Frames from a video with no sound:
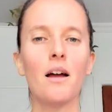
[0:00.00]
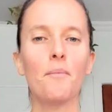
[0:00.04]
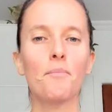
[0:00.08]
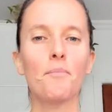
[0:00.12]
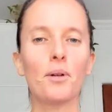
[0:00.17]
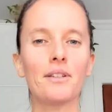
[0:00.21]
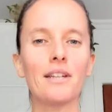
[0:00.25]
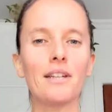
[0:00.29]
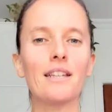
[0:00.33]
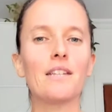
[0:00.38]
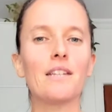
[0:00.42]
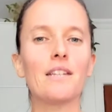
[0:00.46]

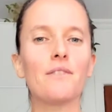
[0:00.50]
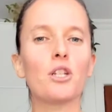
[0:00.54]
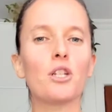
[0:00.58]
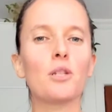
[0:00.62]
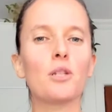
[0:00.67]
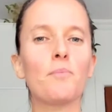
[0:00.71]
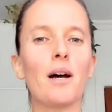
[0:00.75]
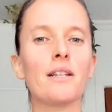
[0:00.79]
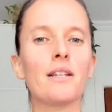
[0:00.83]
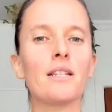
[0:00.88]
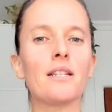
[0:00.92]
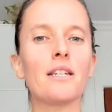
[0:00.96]
Peut-être qu'il va
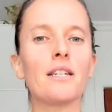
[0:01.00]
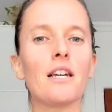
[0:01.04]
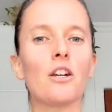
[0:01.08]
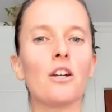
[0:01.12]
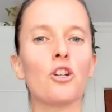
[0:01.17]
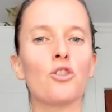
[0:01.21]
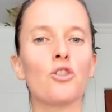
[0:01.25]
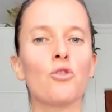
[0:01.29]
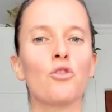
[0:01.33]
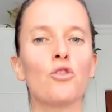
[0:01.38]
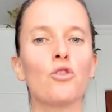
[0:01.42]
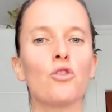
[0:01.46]
se passer
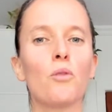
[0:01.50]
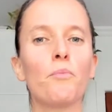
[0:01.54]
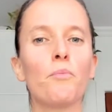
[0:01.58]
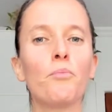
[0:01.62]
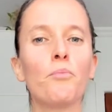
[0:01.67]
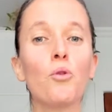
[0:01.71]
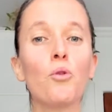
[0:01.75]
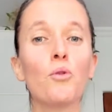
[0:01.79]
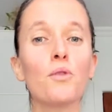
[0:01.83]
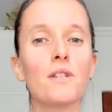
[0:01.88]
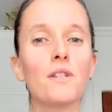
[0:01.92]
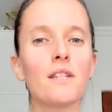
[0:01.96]
quelque chose de
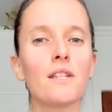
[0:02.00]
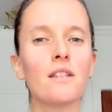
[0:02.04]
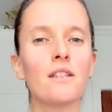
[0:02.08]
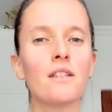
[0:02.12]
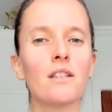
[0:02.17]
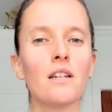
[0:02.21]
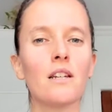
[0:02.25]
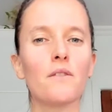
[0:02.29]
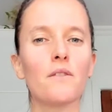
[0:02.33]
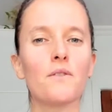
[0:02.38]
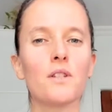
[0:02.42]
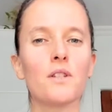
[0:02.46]

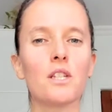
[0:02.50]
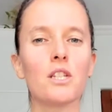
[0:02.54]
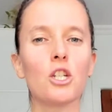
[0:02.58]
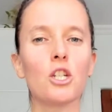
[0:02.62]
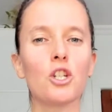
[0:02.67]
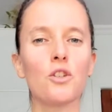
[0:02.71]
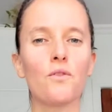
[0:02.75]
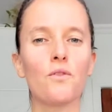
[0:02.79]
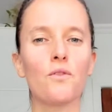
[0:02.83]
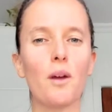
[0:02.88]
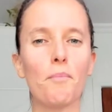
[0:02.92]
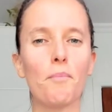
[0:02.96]
positif si
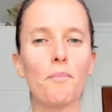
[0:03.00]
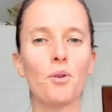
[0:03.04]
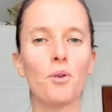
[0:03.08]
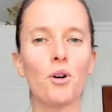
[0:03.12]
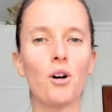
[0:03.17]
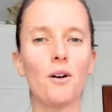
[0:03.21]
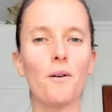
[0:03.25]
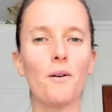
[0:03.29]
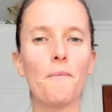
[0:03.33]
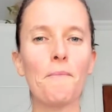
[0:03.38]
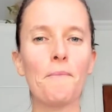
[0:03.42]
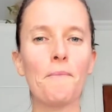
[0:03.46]
je ne fais
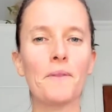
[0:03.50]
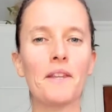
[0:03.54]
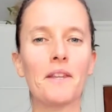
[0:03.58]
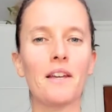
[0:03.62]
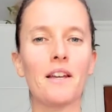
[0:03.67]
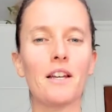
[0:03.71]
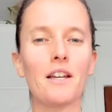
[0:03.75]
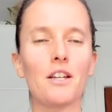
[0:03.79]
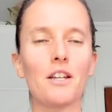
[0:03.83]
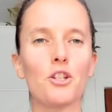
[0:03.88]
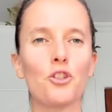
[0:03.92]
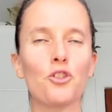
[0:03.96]
pas
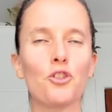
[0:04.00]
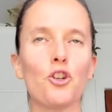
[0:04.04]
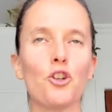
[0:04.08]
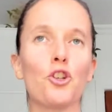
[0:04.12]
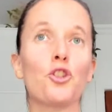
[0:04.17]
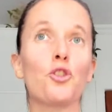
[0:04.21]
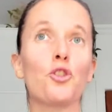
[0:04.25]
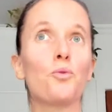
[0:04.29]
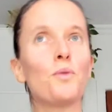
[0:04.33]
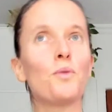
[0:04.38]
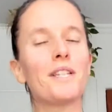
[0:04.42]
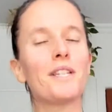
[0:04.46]
ce que
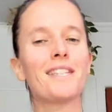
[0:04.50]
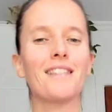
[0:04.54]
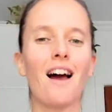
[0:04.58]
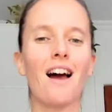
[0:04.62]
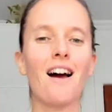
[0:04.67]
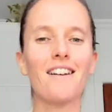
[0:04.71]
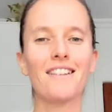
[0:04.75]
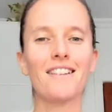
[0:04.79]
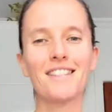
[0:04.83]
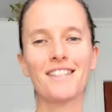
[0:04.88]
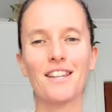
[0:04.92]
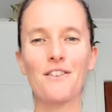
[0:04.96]
je suis
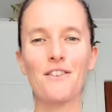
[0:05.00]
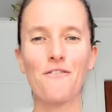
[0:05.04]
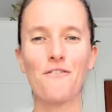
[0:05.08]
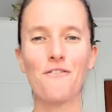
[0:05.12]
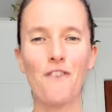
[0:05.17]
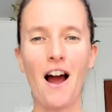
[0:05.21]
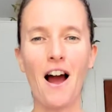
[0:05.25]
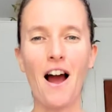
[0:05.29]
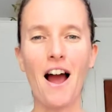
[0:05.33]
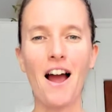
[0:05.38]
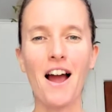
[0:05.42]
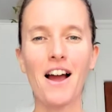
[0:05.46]
censée
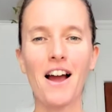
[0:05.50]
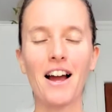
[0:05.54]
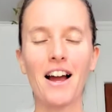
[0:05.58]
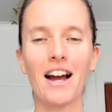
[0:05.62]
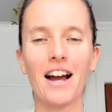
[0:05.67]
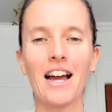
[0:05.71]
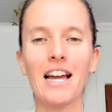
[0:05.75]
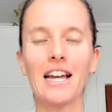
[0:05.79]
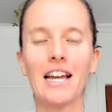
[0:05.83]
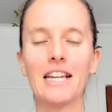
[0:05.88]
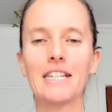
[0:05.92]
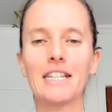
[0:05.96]
faire
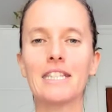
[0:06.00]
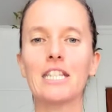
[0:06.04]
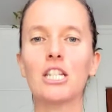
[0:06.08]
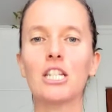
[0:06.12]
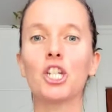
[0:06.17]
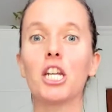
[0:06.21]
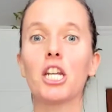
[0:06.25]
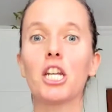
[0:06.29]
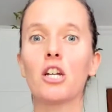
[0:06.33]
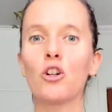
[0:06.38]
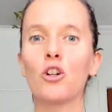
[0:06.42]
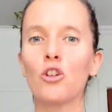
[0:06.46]
et si
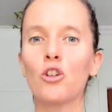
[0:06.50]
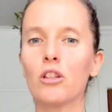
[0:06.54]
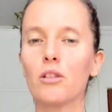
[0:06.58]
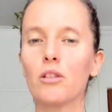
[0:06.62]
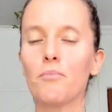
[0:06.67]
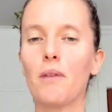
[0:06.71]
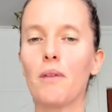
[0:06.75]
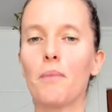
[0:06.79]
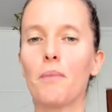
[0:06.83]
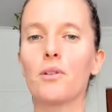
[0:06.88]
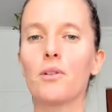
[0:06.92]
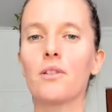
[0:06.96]
j'écoute
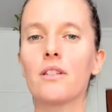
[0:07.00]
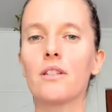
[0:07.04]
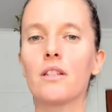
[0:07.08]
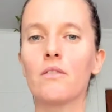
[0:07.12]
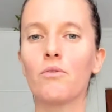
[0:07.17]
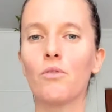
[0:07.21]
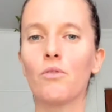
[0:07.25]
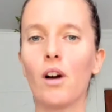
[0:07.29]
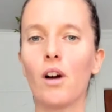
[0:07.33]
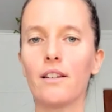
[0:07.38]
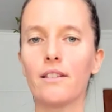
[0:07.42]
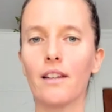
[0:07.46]
ma petite
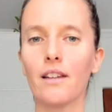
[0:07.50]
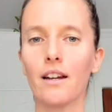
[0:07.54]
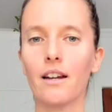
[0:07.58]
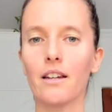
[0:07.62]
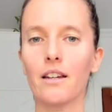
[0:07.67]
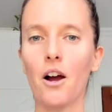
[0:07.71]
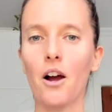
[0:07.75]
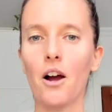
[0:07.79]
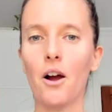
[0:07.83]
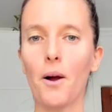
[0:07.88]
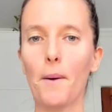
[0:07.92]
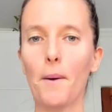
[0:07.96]
voix
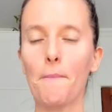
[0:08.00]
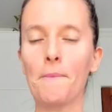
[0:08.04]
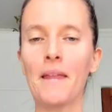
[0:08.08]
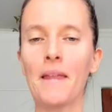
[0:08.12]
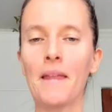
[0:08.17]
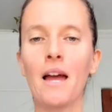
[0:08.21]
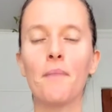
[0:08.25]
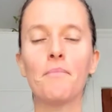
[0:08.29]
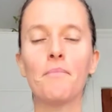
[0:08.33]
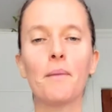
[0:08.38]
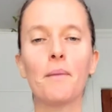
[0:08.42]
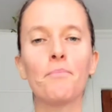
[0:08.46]
intérieure.
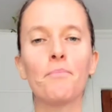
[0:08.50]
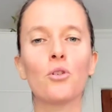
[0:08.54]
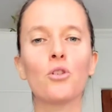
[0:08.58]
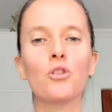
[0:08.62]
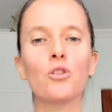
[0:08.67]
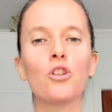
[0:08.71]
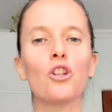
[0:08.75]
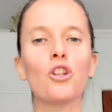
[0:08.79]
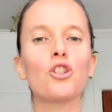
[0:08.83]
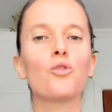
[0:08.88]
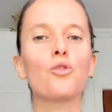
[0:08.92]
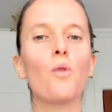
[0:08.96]
Mais pour
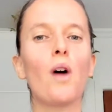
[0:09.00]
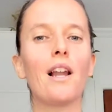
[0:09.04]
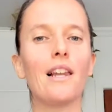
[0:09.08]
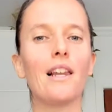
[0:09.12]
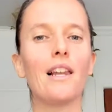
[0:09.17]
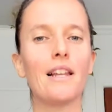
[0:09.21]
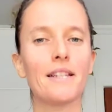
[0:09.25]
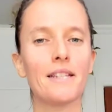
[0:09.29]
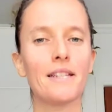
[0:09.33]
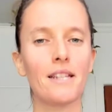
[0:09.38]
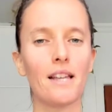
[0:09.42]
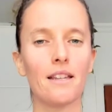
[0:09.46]
ça, je dois
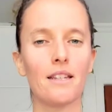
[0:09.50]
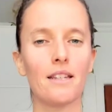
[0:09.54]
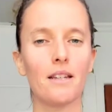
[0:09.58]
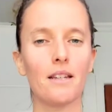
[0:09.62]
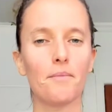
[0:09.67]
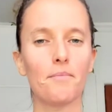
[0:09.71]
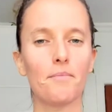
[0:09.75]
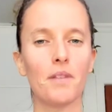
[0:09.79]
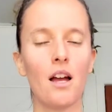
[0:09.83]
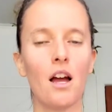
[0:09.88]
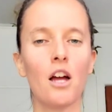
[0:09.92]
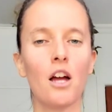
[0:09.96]
l'essayer.